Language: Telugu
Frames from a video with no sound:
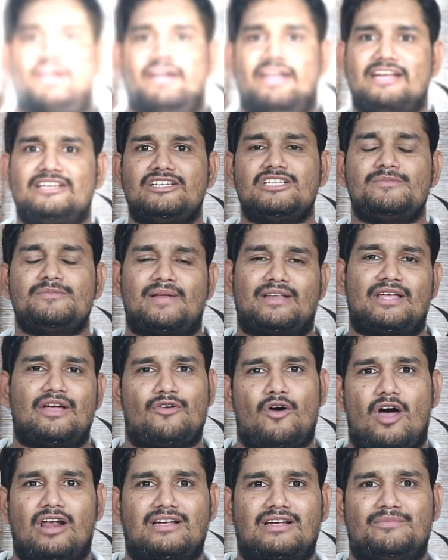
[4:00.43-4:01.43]
నెక్స్ట్ మనకి
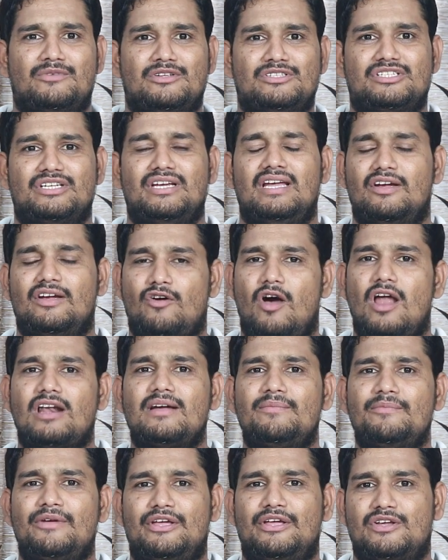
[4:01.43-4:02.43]
కాల్కమ్ నుంచి
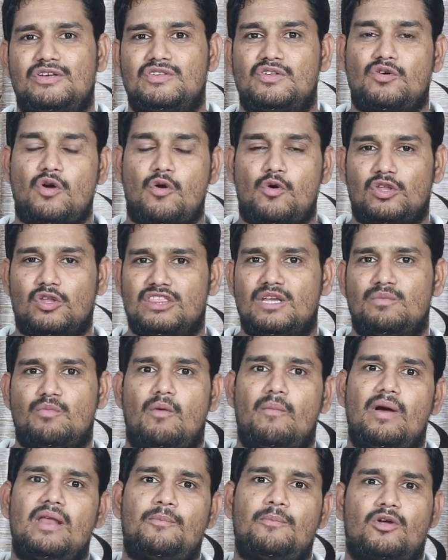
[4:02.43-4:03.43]
కాల్కమ్ రోజు ఒక కొత్త
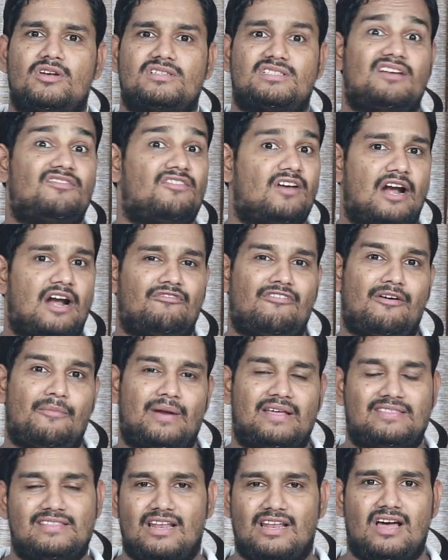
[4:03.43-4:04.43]
మొబైల్ ప్రాసెసర్ ప్లాట్ఫామ్
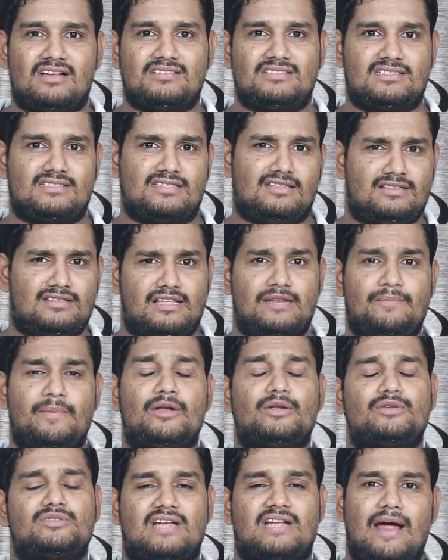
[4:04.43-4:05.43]
అయితే లాంచ్ చేసింది దీని
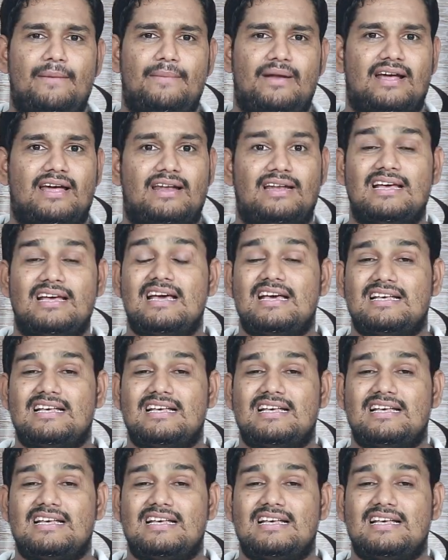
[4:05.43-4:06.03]
పేరు స్నాప్డ్రాగన్